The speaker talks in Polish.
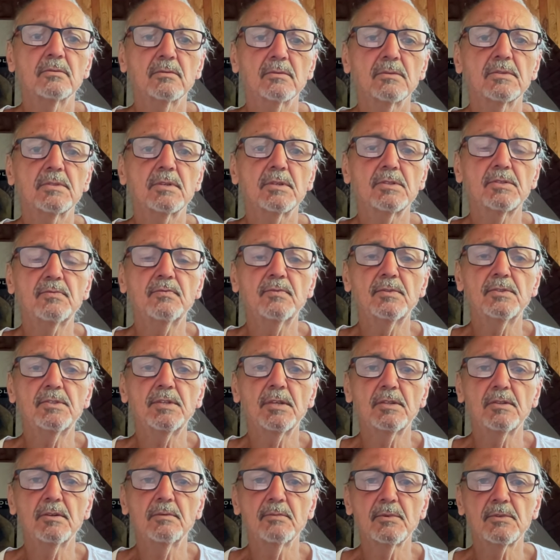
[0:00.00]

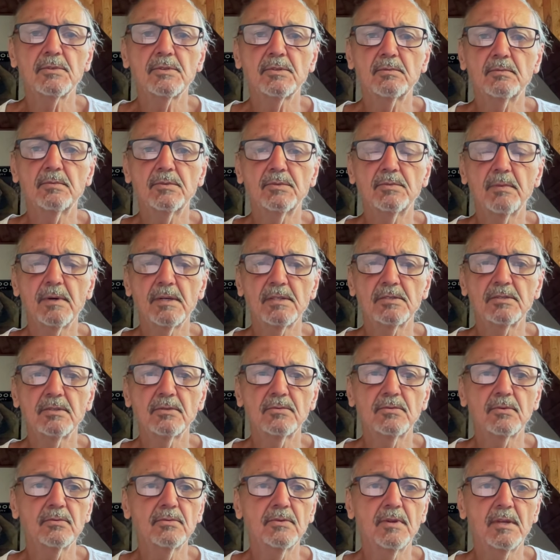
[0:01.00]
rzeczywiście to może być bardzo
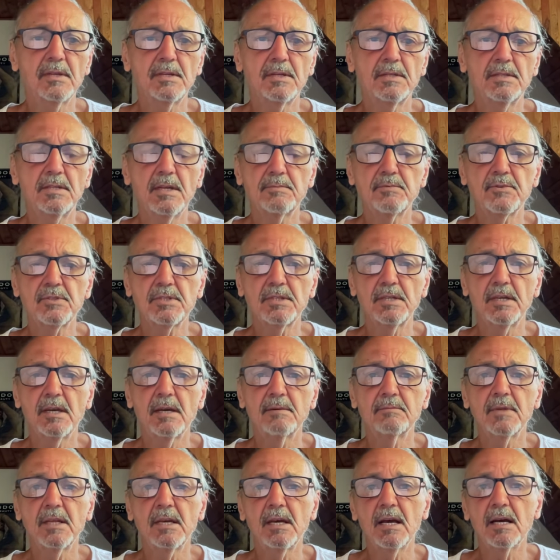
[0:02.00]
trudne i
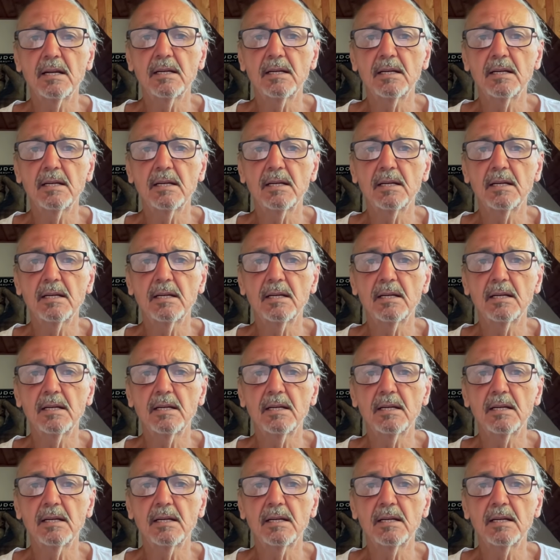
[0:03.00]
nieprzyjemne,